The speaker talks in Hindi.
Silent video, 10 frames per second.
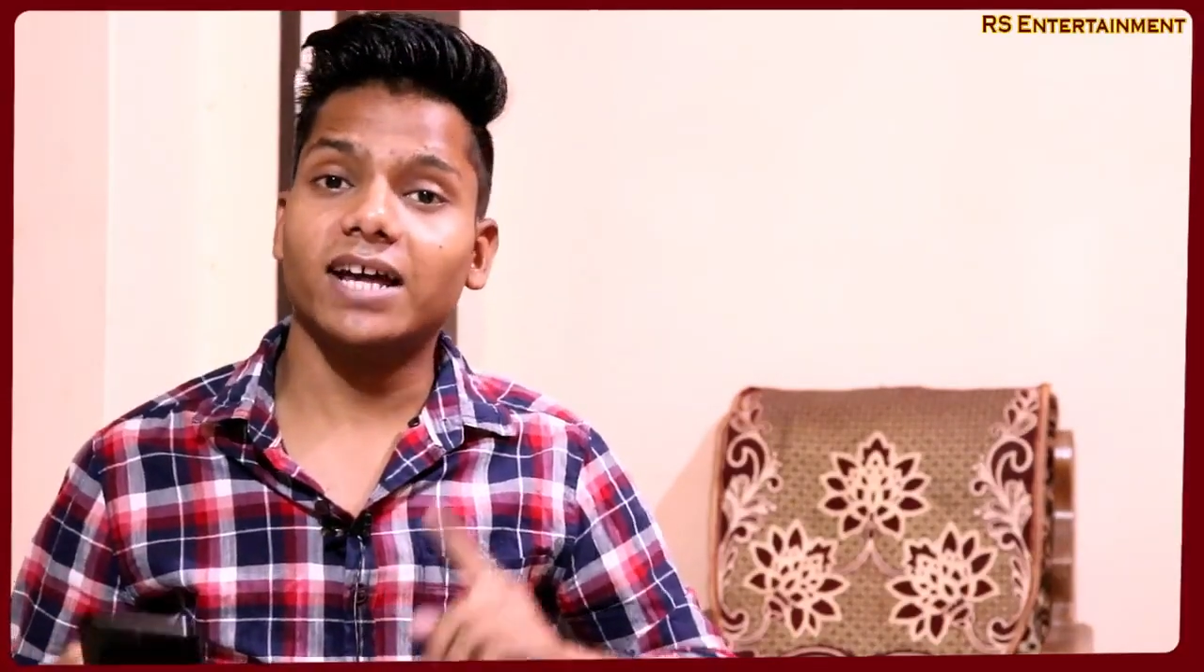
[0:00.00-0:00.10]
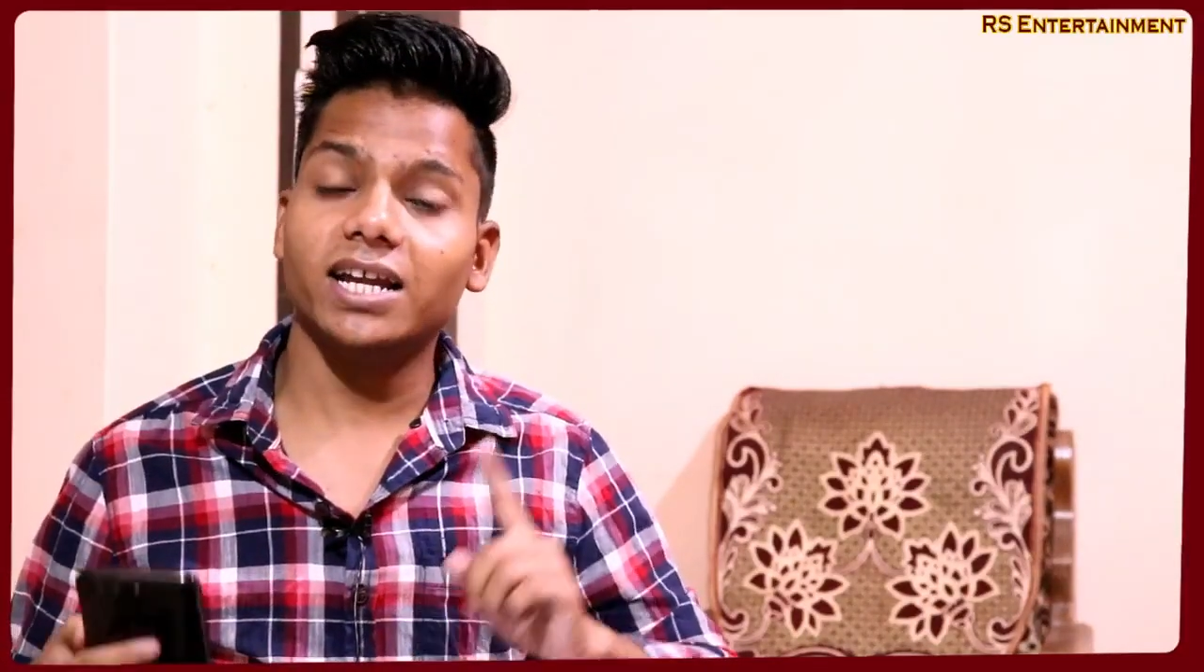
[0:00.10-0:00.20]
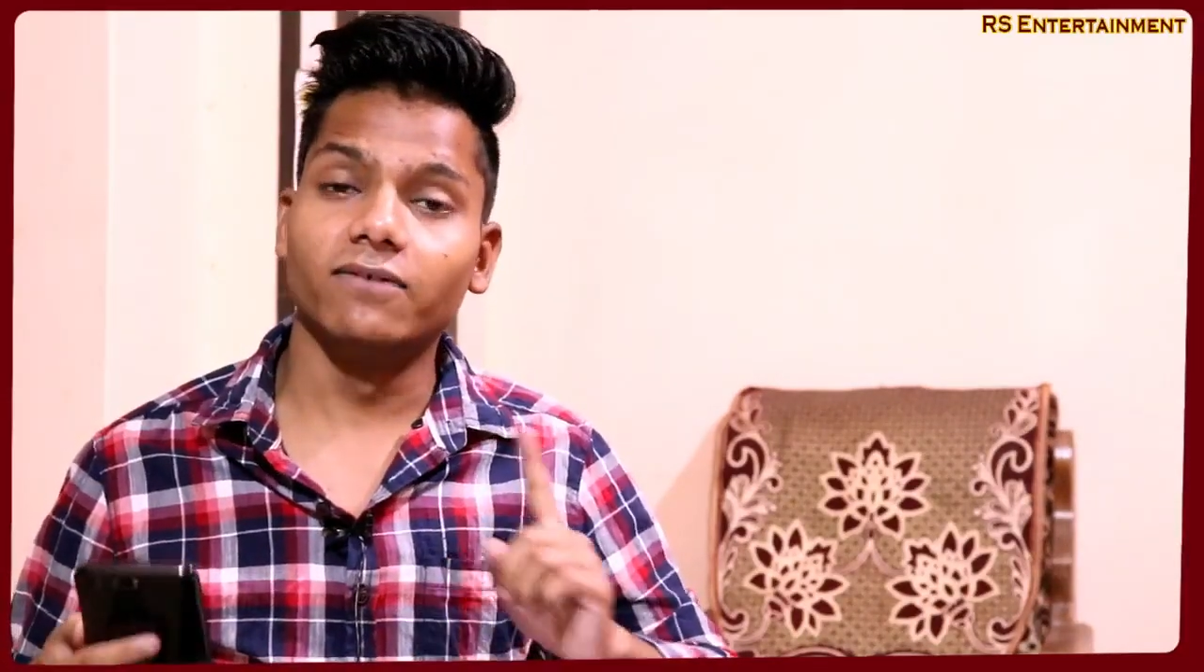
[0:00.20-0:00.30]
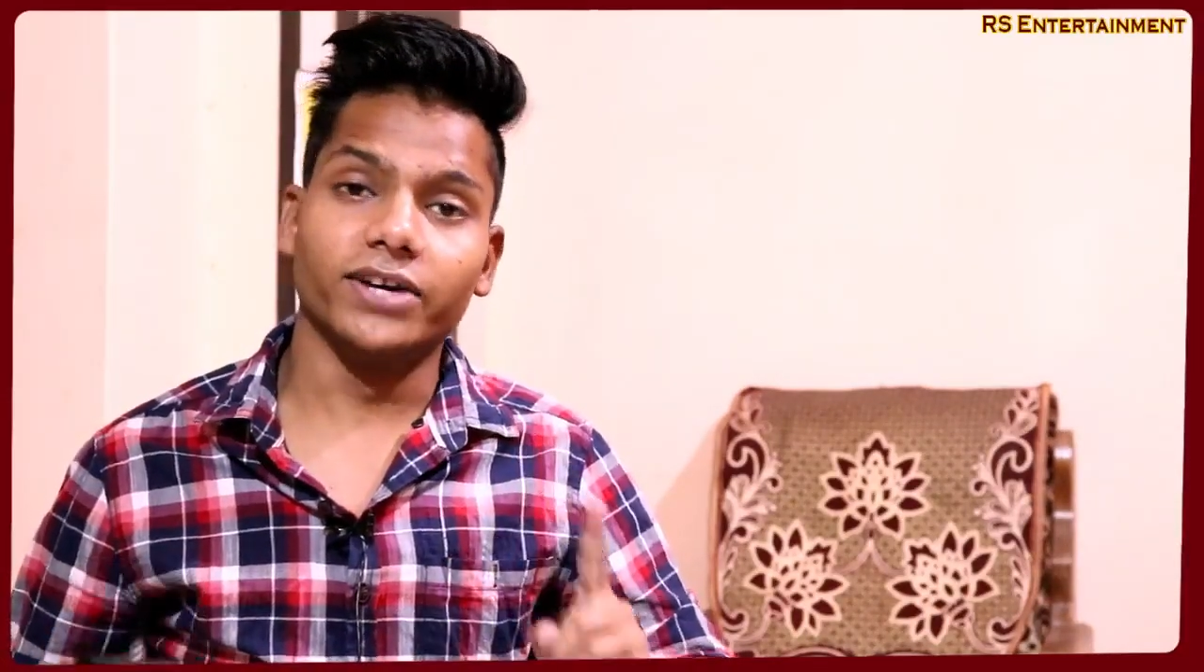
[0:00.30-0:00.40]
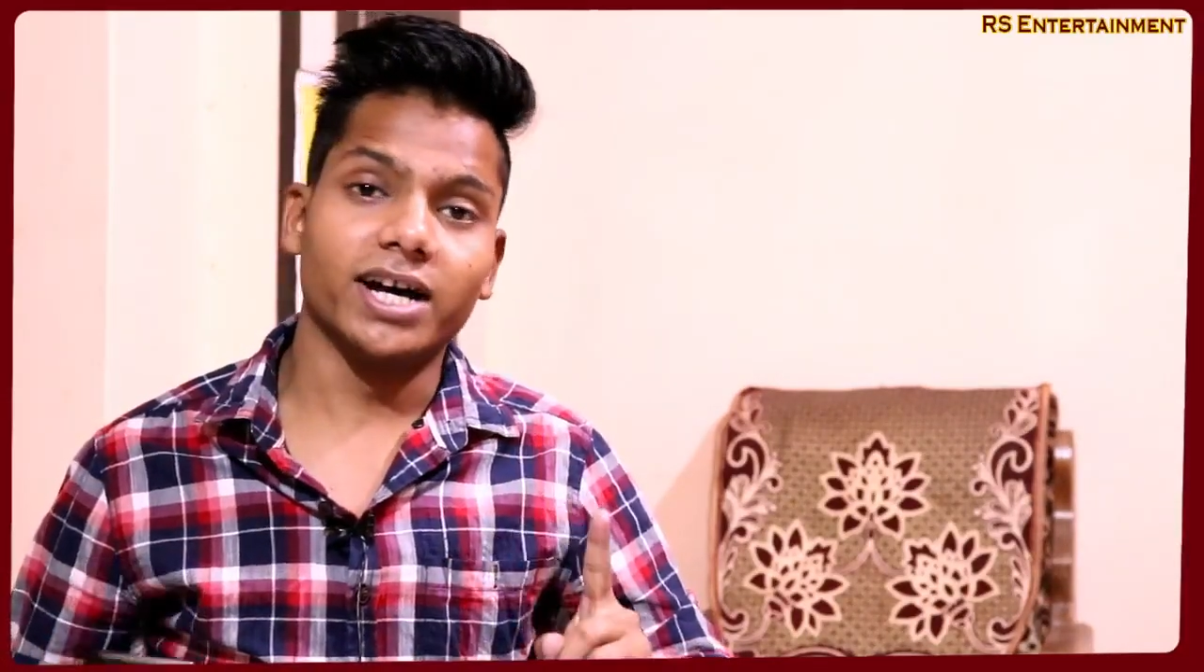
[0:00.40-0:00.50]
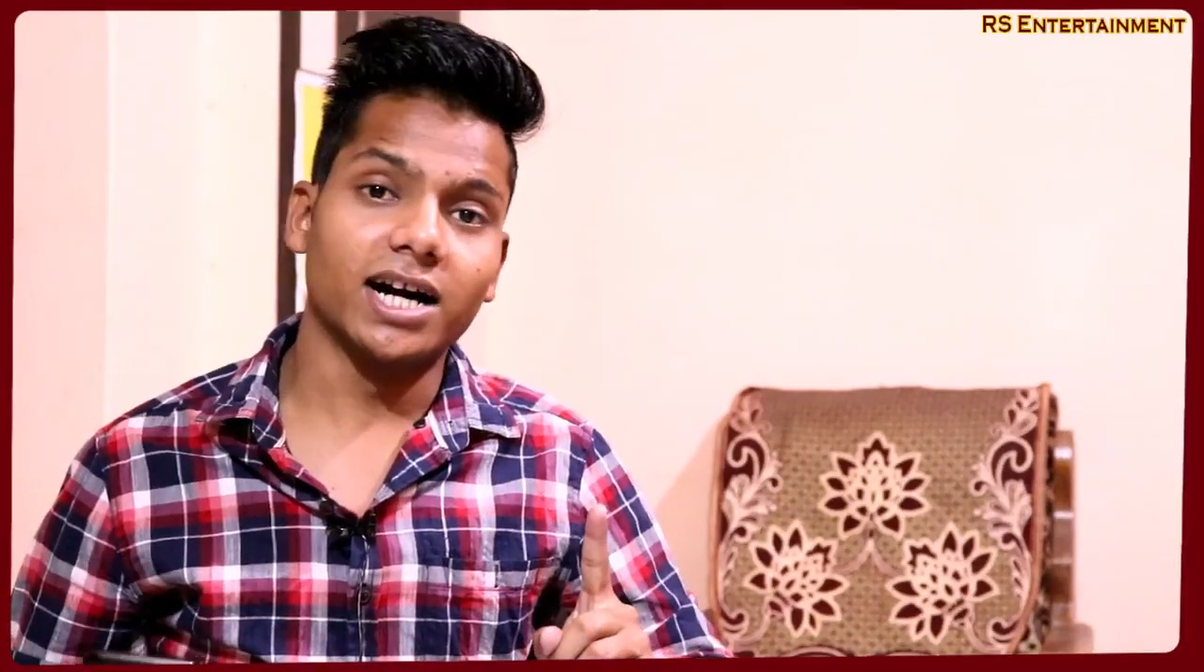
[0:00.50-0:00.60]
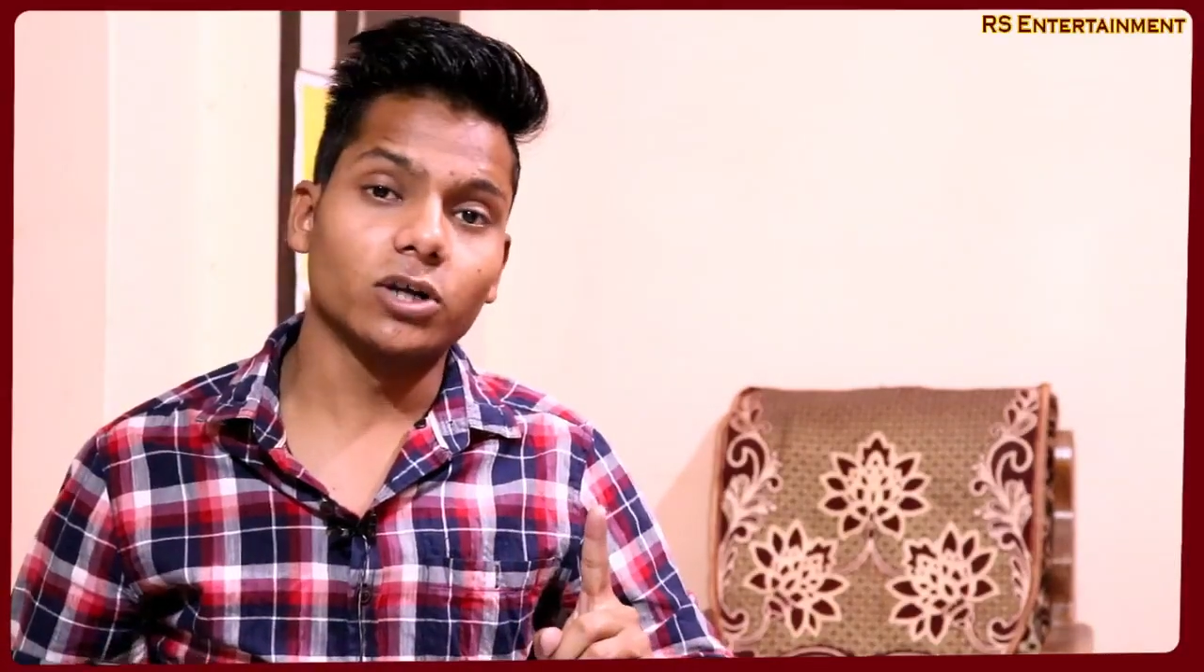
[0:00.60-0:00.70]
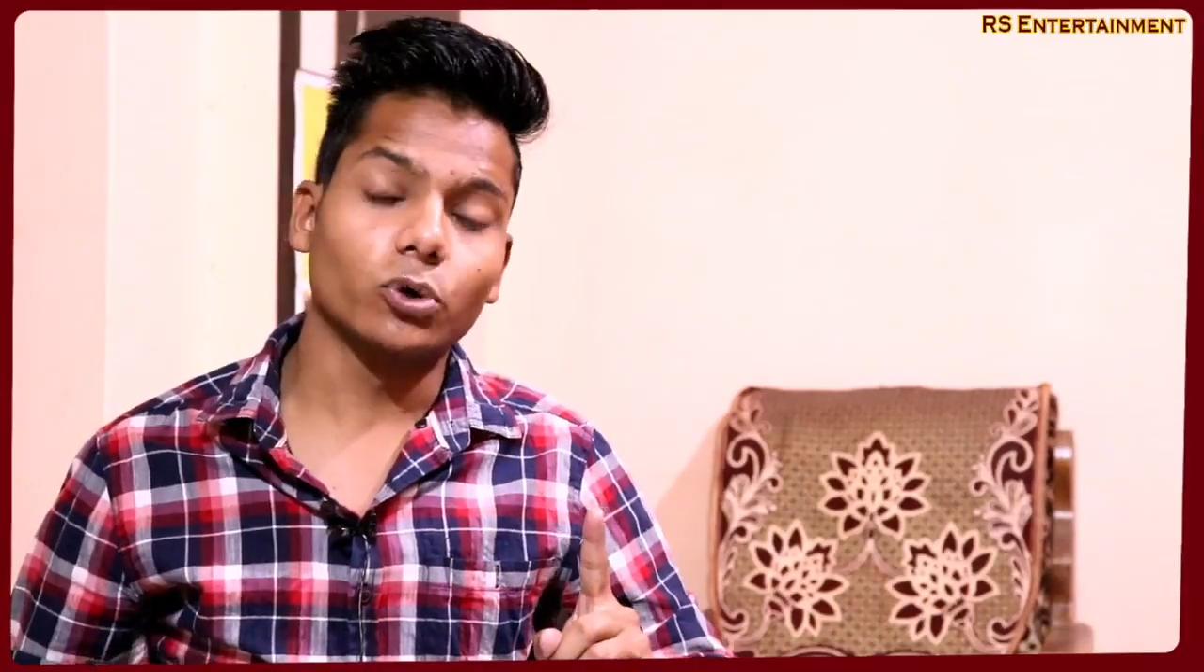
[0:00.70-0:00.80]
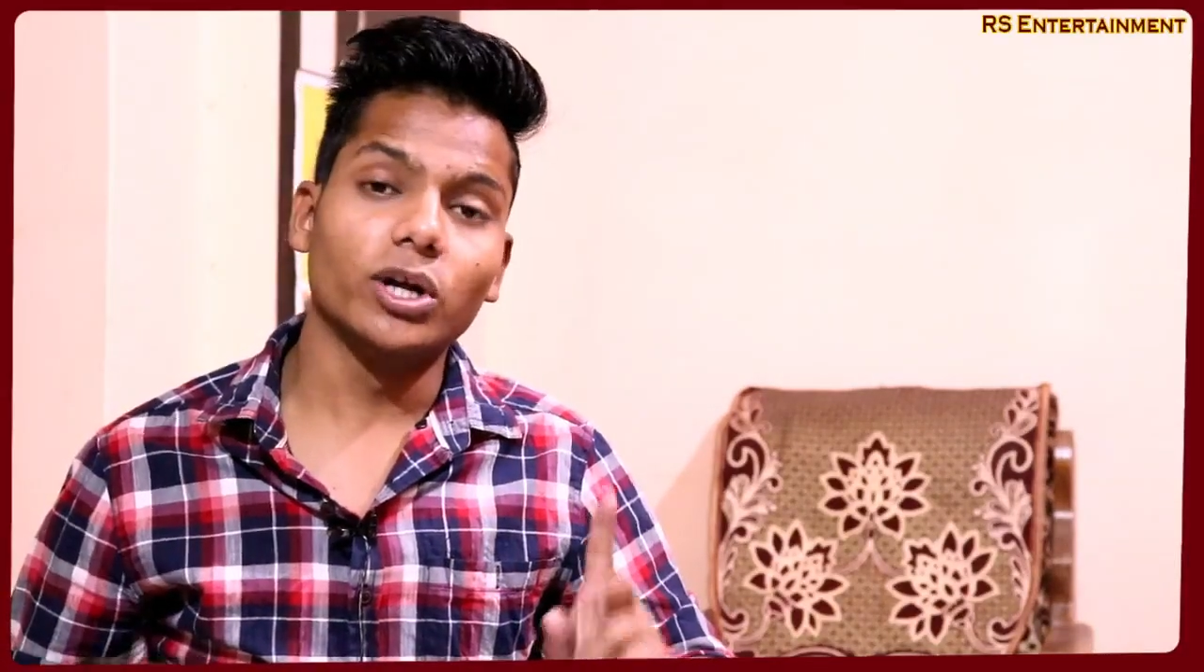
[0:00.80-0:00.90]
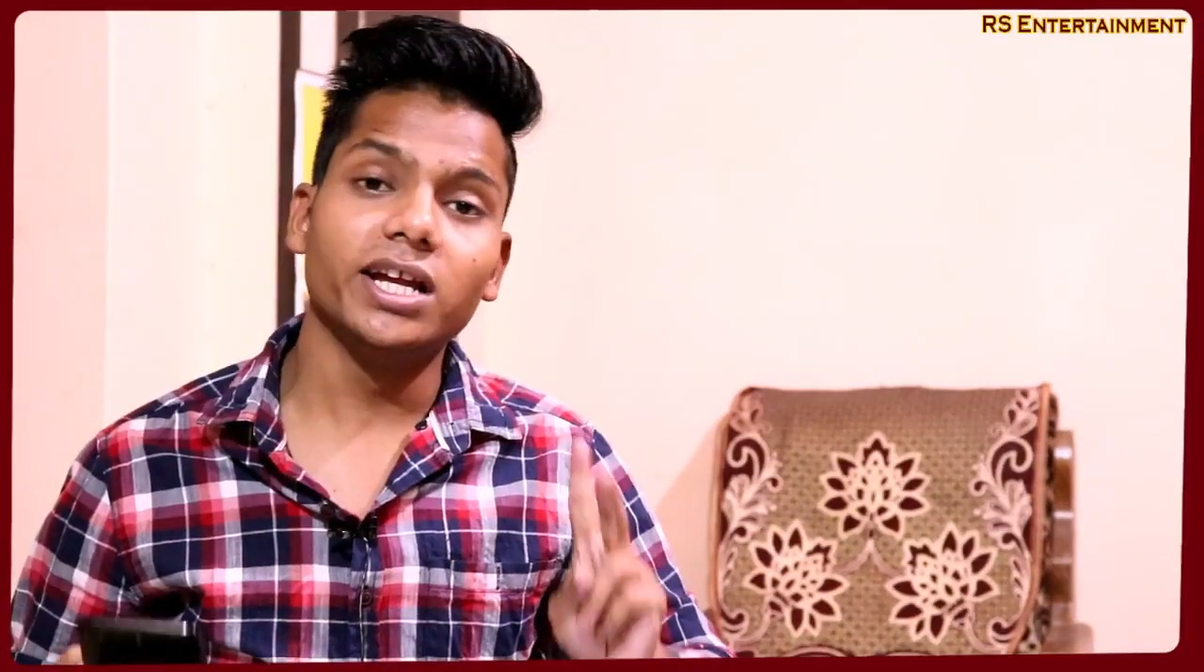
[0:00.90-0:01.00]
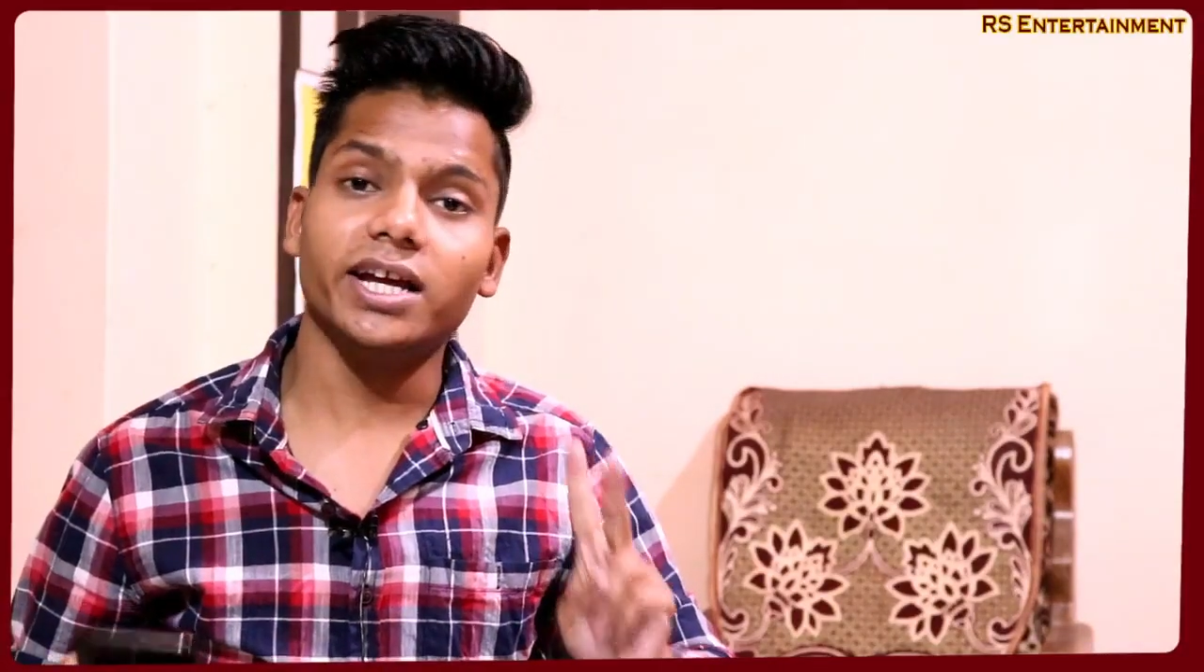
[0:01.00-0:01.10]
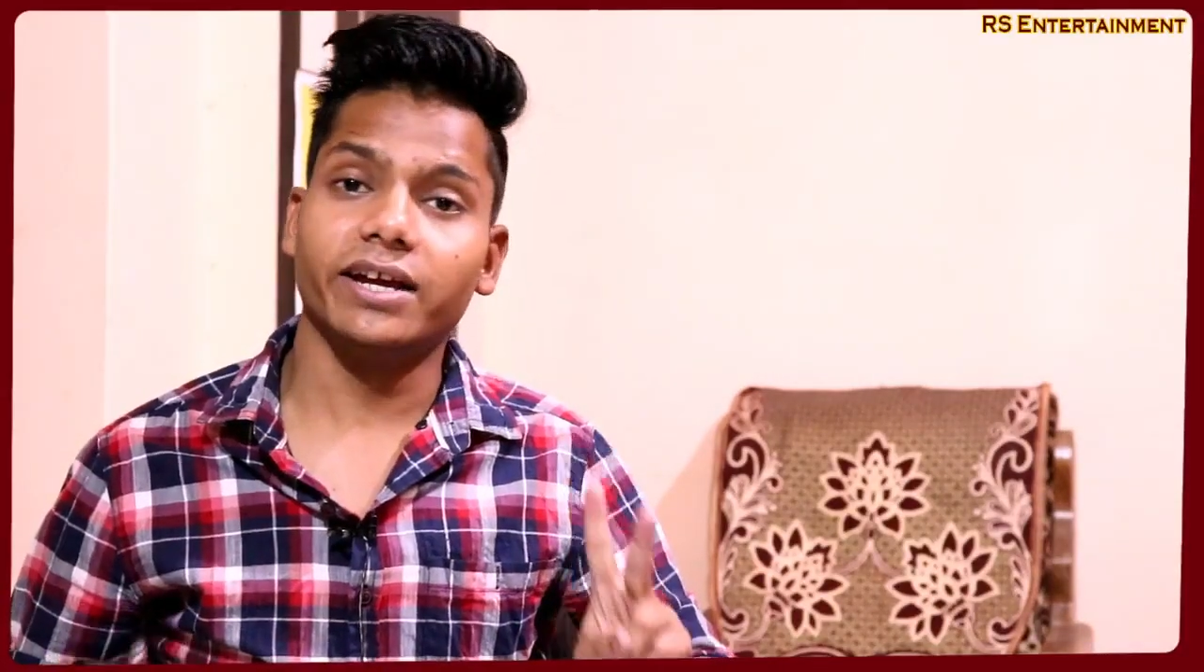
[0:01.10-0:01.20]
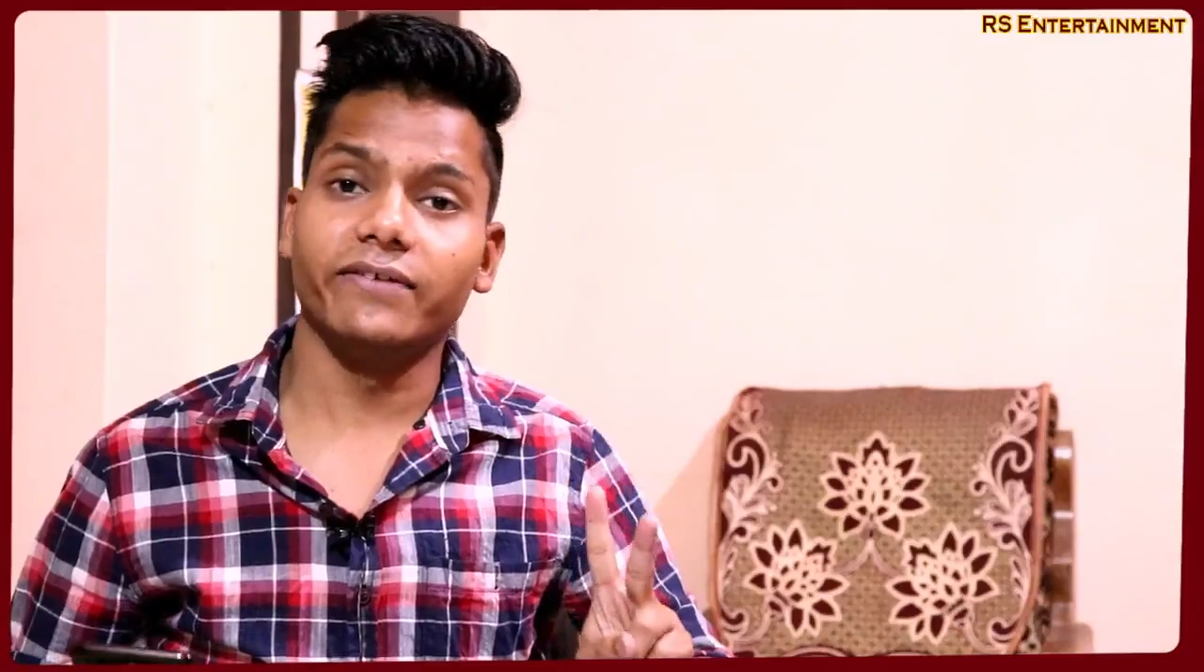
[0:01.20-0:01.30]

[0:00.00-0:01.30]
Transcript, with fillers: वाले हैं विराट कोहली